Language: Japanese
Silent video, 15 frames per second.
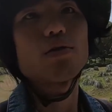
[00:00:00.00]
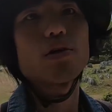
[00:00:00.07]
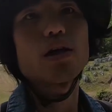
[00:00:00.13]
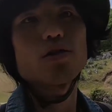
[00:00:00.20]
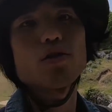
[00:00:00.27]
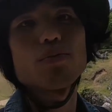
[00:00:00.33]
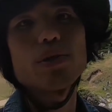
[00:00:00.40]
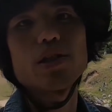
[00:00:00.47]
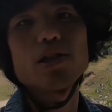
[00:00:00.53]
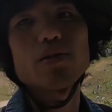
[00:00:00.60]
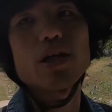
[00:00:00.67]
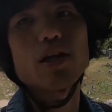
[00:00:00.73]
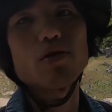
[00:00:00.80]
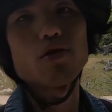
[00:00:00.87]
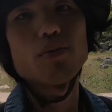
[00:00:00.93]
と画素
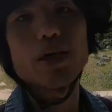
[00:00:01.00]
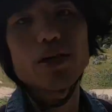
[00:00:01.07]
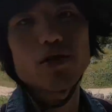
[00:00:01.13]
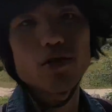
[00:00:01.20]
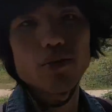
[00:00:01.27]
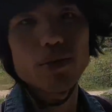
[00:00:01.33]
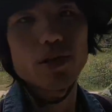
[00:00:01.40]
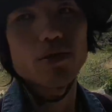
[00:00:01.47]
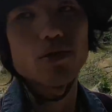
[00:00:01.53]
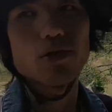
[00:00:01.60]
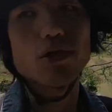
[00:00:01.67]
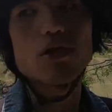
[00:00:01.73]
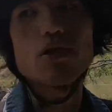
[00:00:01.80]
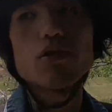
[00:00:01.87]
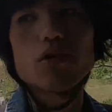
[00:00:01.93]
ピッチかっこ
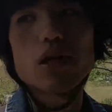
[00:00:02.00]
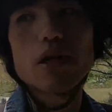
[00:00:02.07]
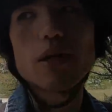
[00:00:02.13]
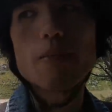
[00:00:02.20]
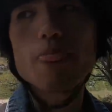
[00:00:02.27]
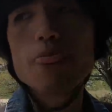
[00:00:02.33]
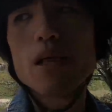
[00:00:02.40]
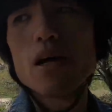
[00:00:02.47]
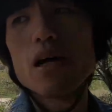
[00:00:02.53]
マイクロメートルっていうのは、